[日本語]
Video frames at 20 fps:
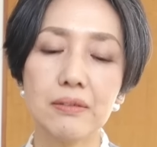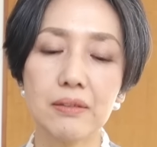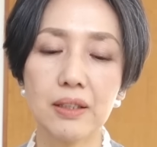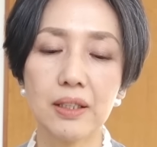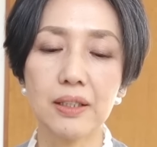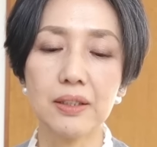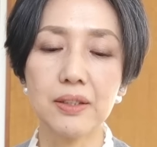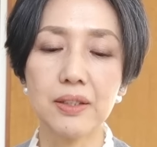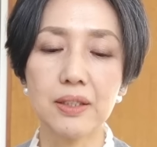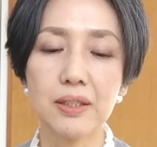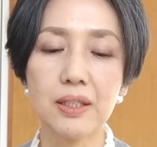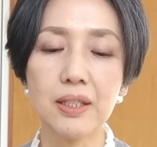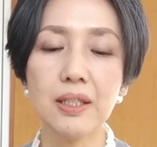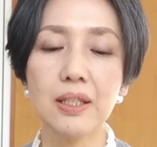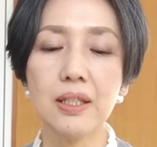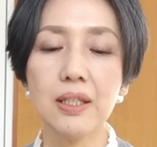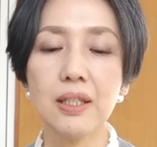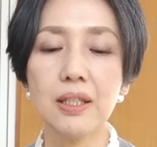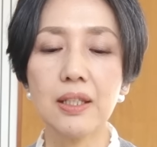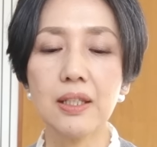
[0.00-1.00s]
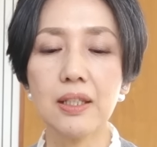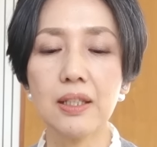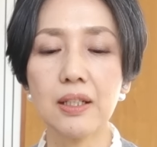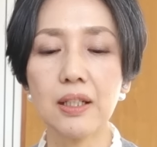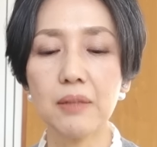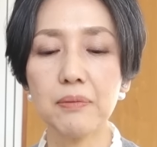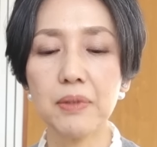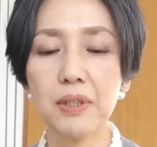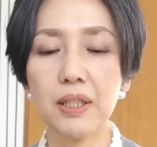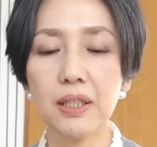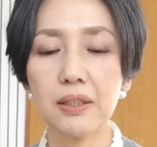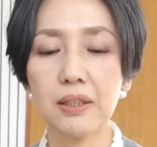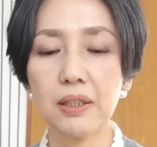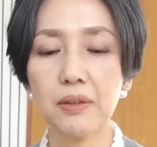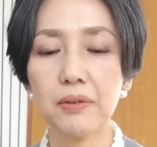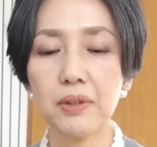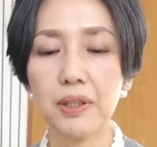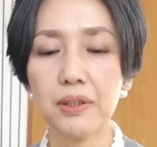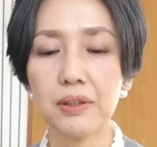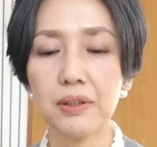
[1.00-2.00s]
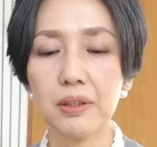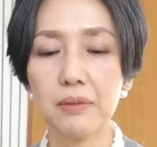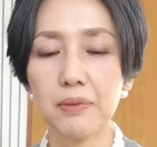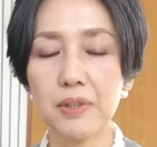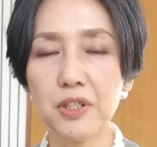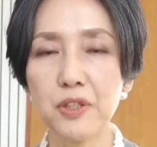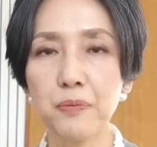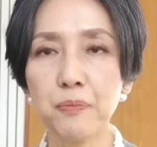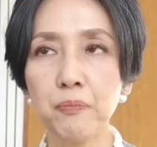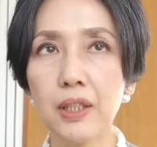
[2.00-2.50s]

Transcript: う感じで、えー、髪型をやってます。